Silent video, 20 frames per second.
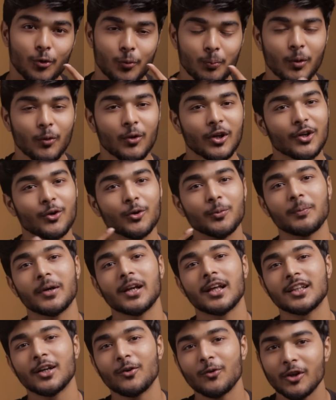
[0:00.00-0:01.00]
ரொம்ப ஒர்க் அவுட்
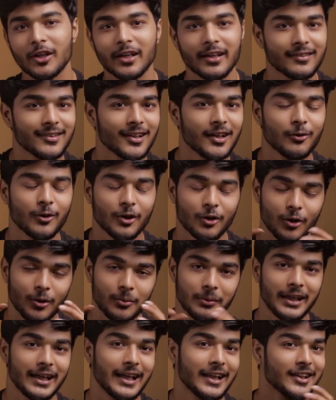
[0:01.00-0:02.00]
பண்ணால் தான் உங்களுக்கு ரிசல்ட் வரும்
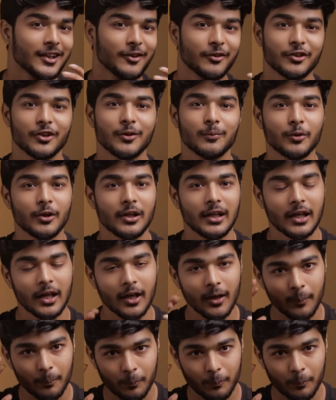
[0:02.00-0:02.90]
அப்படின்னு எந்த அவசியமும் இல்லை